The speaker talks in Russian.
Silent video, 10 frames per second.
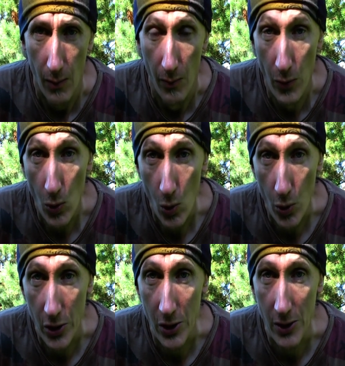
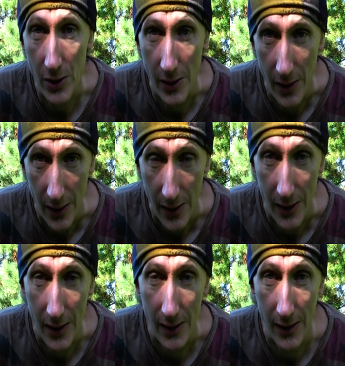Многие
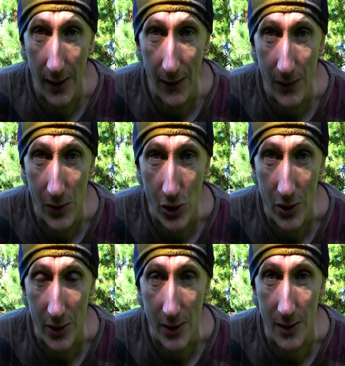
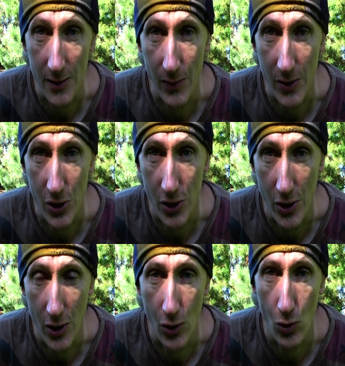иконографические
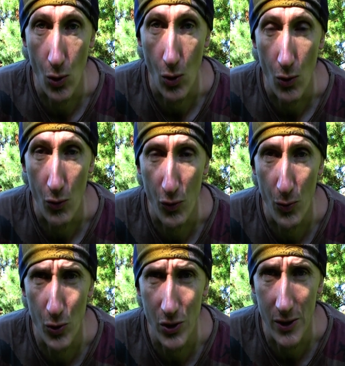изображения, но в
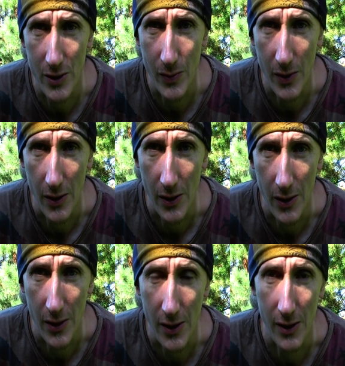буддизме
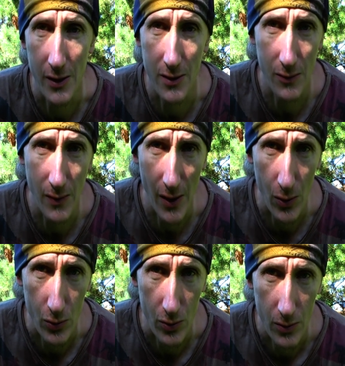их не
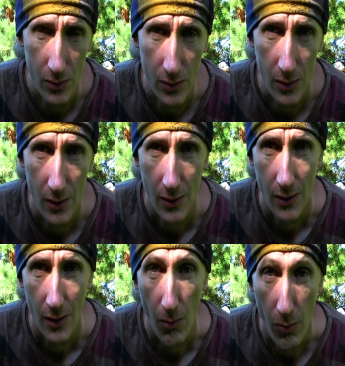называют –
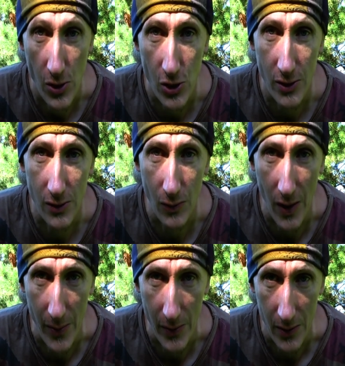
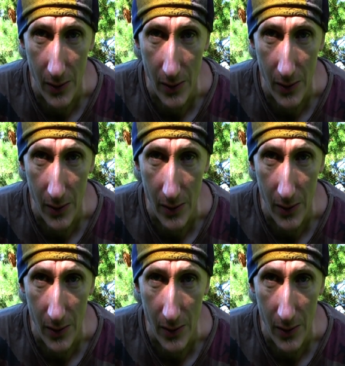божествами.